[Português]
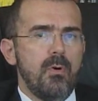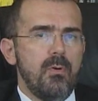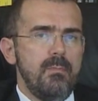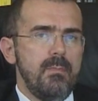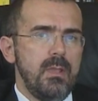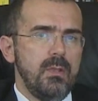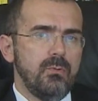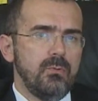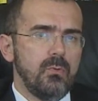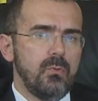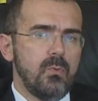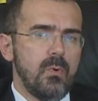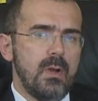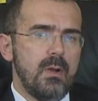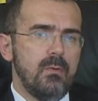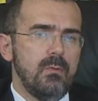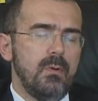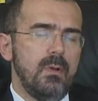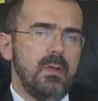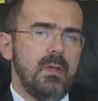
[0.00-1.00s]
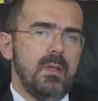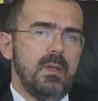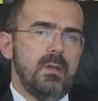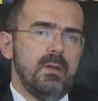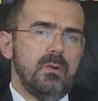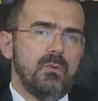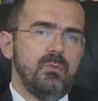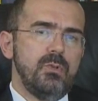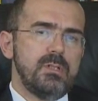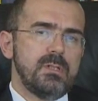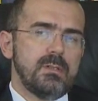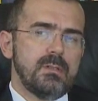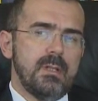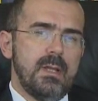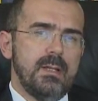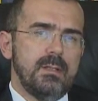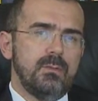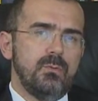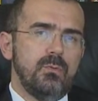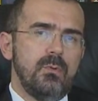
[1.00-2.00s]
por meio do qual o
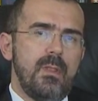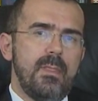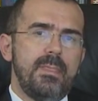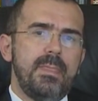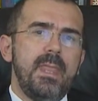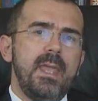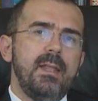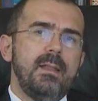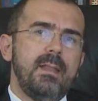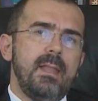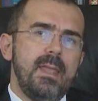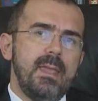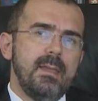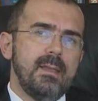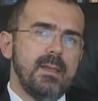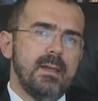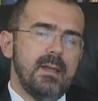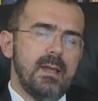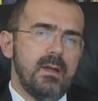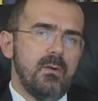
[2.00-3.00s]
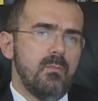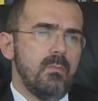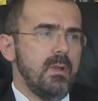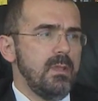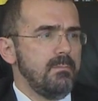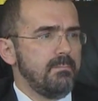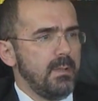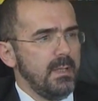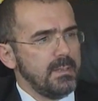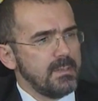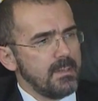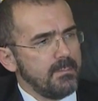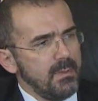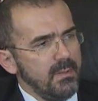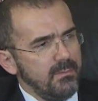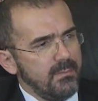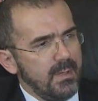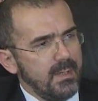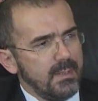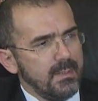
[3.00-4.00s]
Estado delega a uma empresa
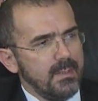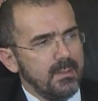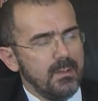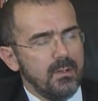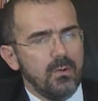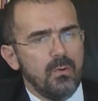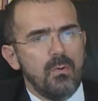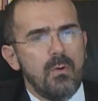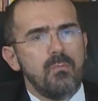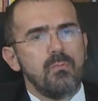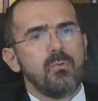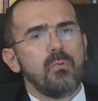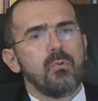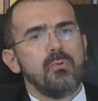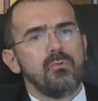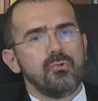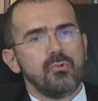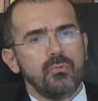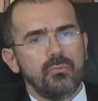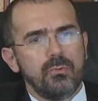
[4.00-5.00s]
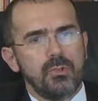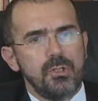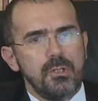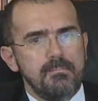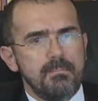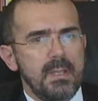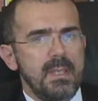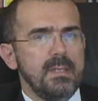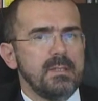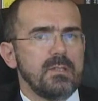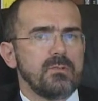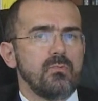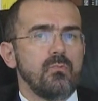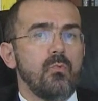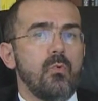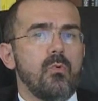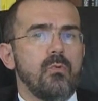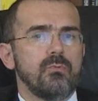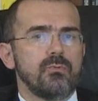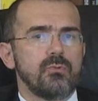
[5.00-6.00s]
privada ou a um conjunto de empresas, um